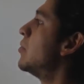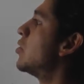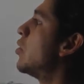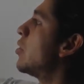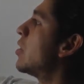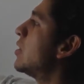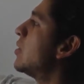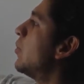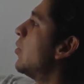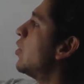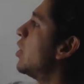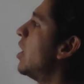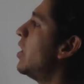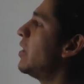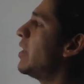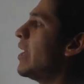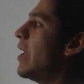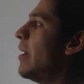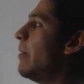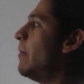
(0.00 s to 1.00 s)

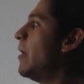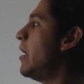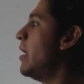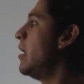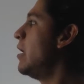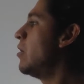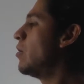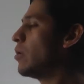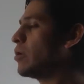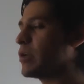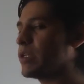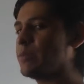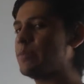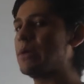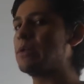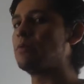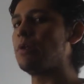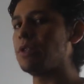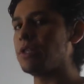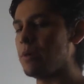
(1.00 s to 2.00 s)
correspondiente a BI con
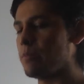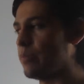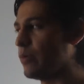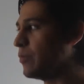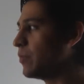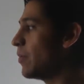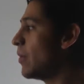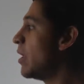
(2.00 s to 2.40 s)
respecto al tiempo.